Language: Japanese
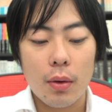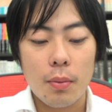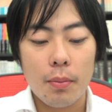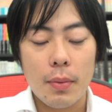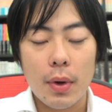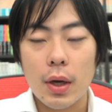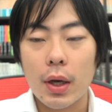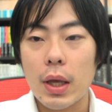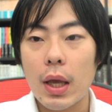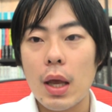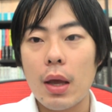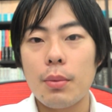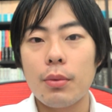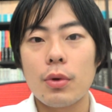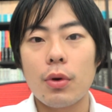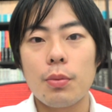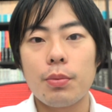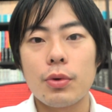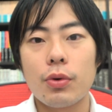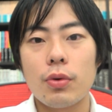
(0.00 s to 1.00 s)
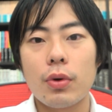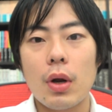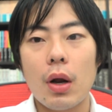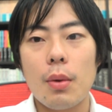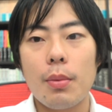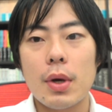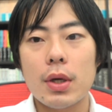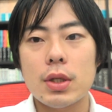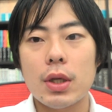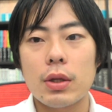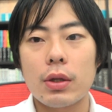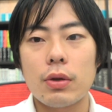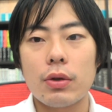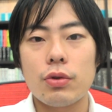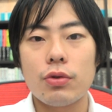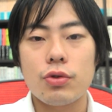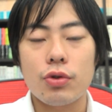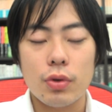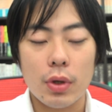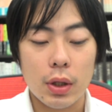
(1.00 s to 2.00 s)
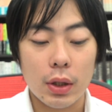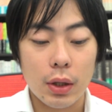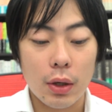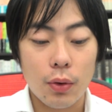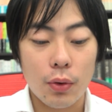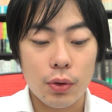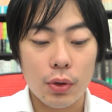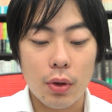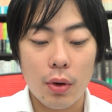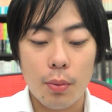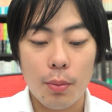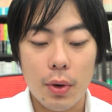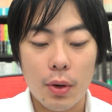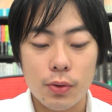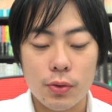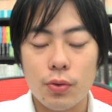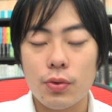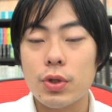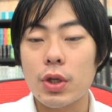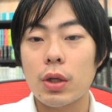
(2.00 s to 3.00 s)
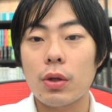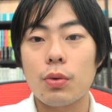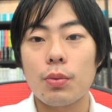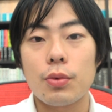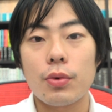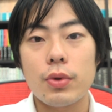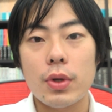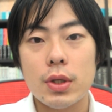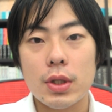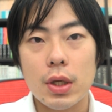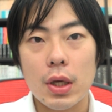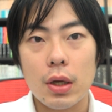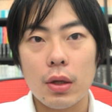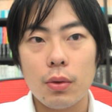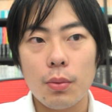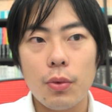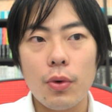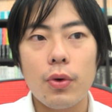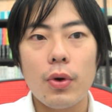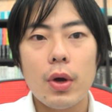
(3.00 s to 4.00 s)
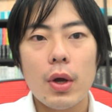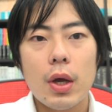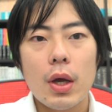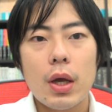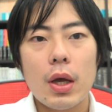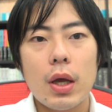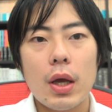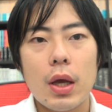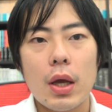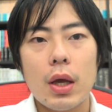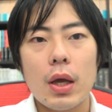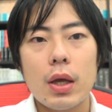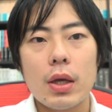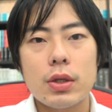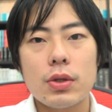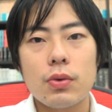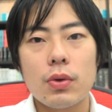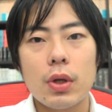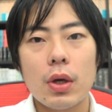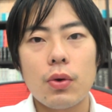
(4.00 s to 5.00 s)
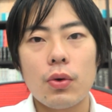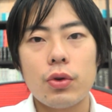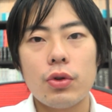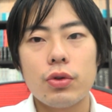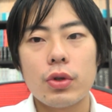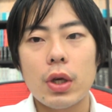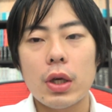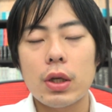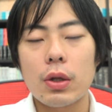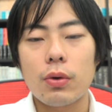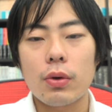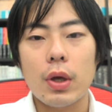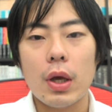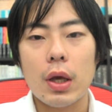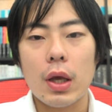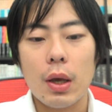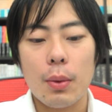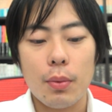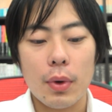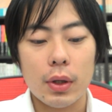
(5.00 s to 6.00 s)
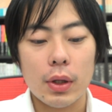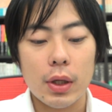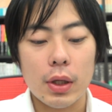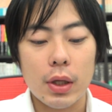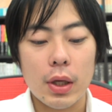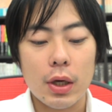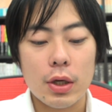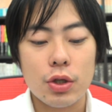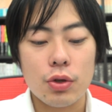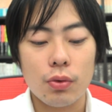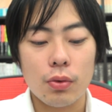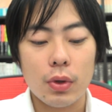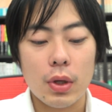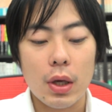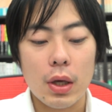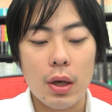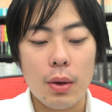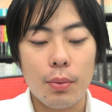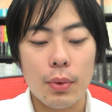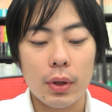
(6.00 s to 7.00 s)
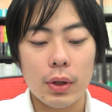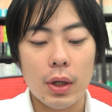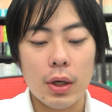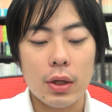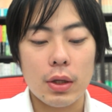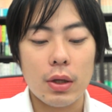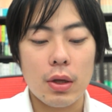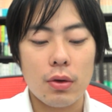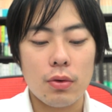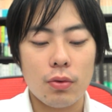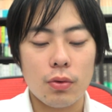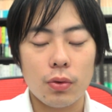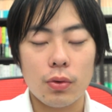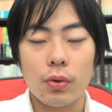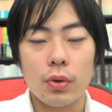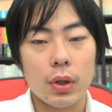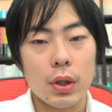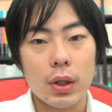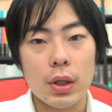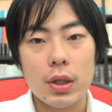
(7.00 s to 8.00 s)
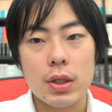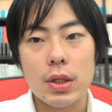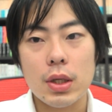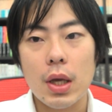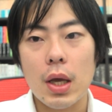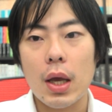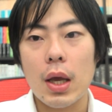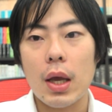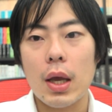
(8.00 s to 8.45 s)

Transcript: まあ、ゲームのプログラマーさんという優秀な方が多いというのはまあご存知だと思うんですけれども、えー、それでこう遊撃の経験もあったりディレクションの経験もあったりっていうことでですね、